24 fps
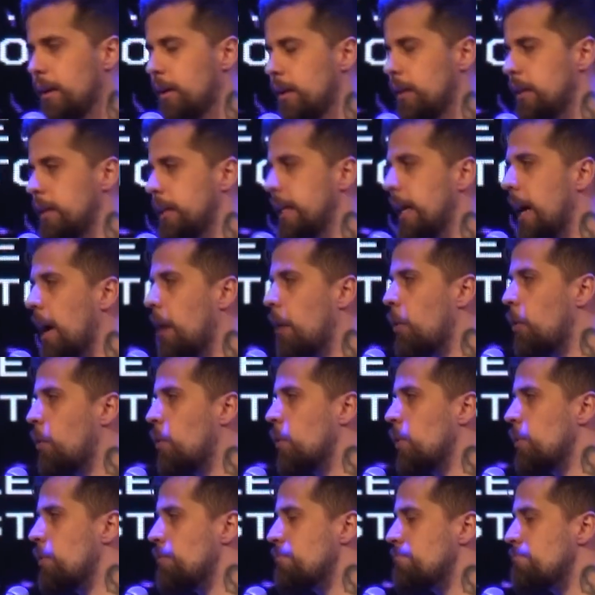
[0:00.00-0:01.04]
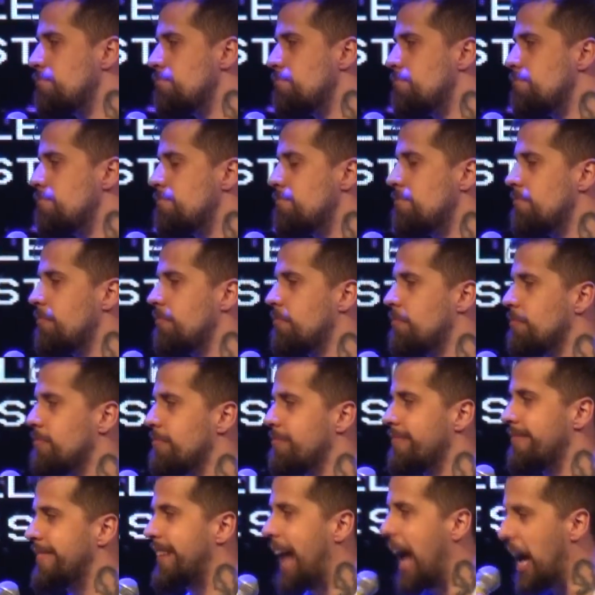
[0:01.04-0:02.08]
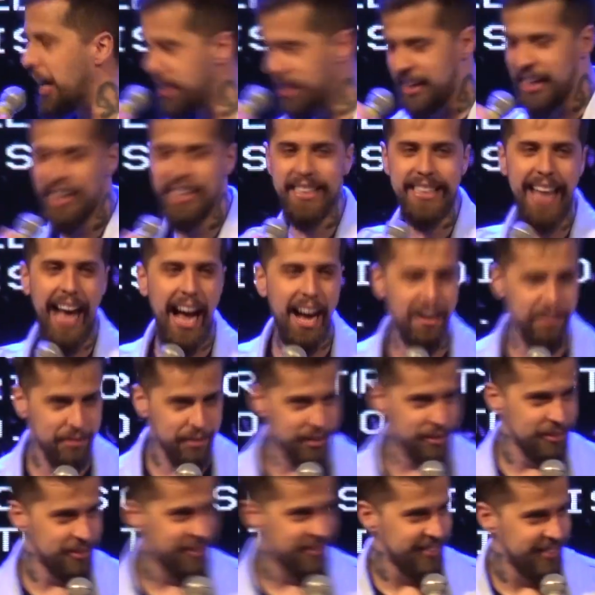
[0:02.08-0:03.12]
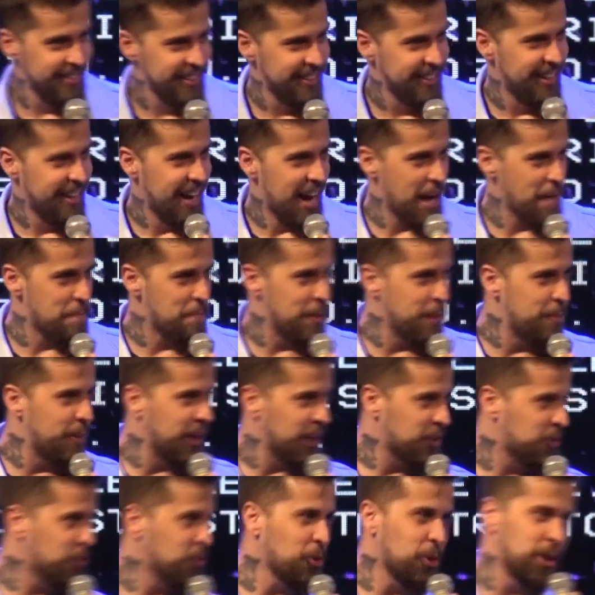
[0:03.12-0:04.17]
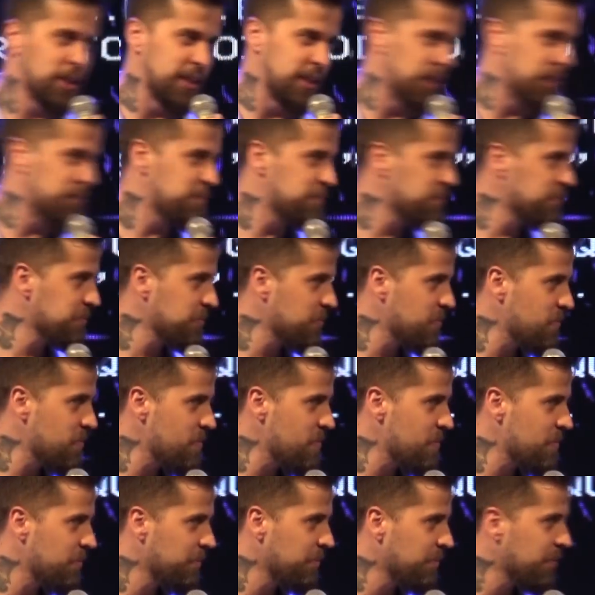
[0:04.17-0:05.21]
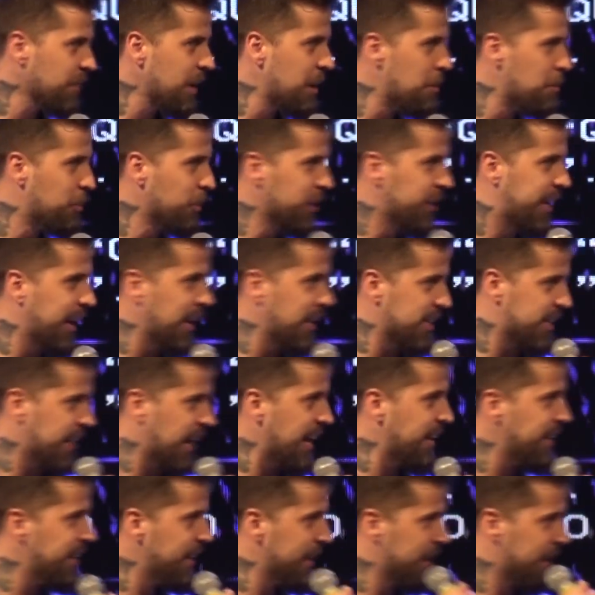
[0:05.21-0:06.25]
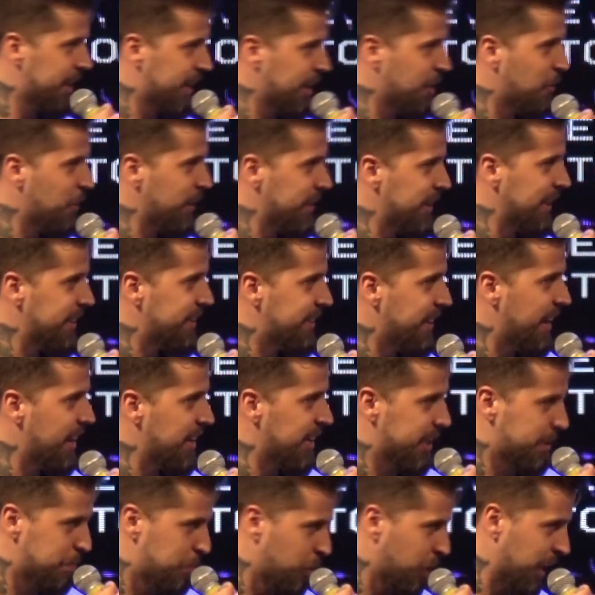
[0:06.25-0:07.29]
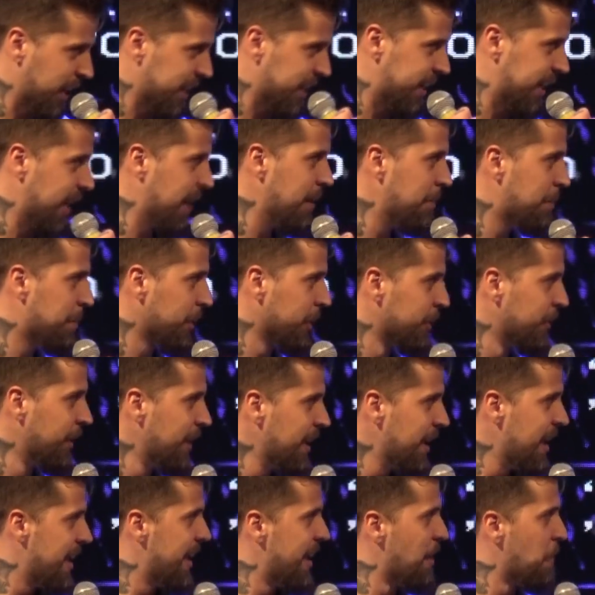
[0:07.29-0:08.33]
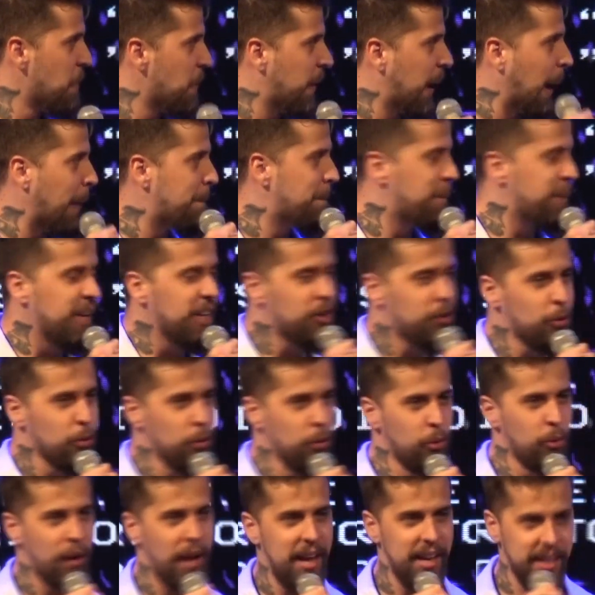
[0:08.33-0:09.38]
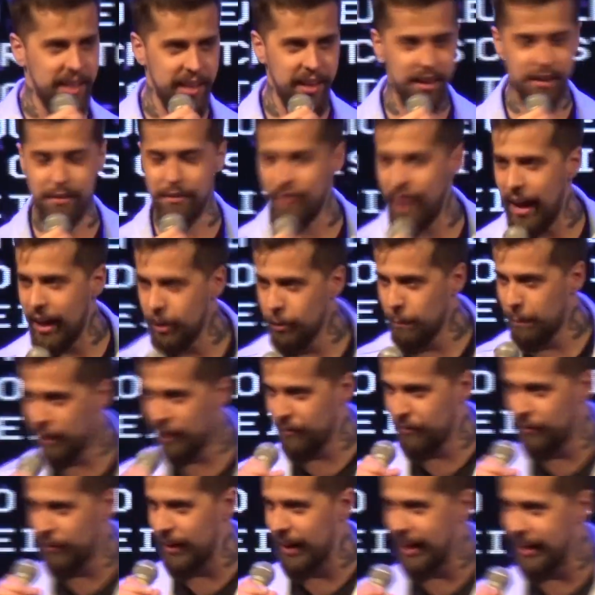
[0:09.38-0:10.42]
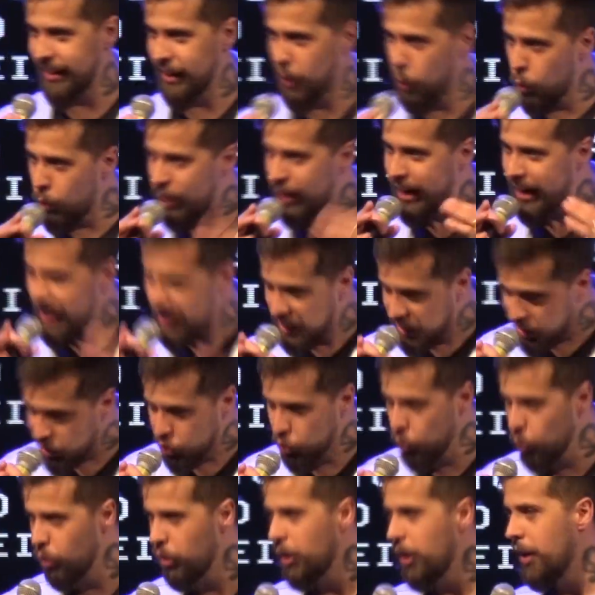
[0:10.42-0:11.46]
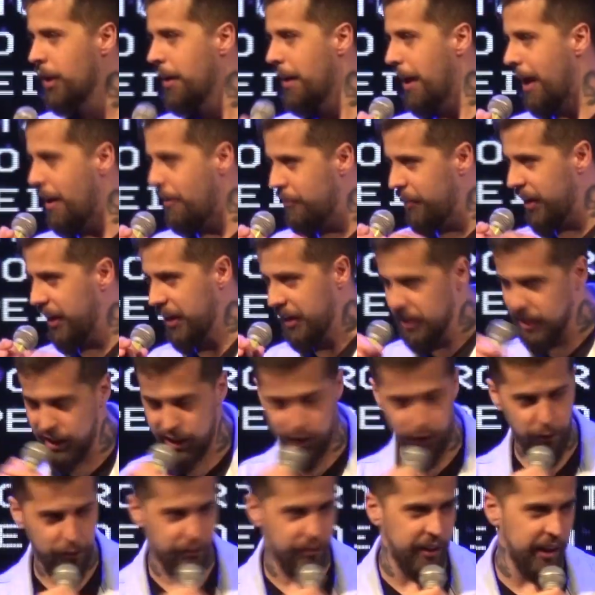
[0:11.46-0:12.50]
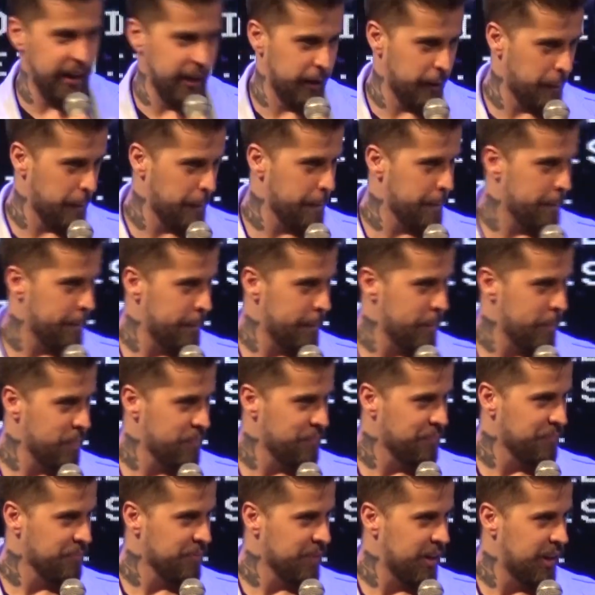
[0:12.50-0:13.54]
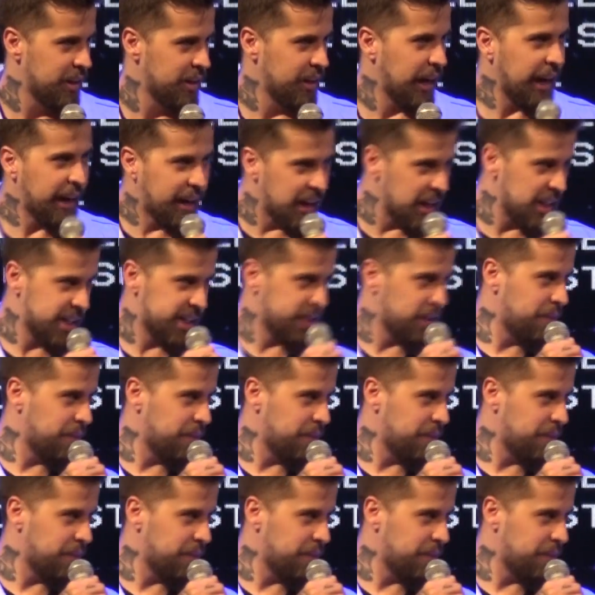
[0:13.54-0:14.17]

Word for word: não aceitavam a Bíblia toda. Porque Isaías 53, por exemplo, é um capítulo reservado para falar que o Cristo haveria de sofrer. Que Cristo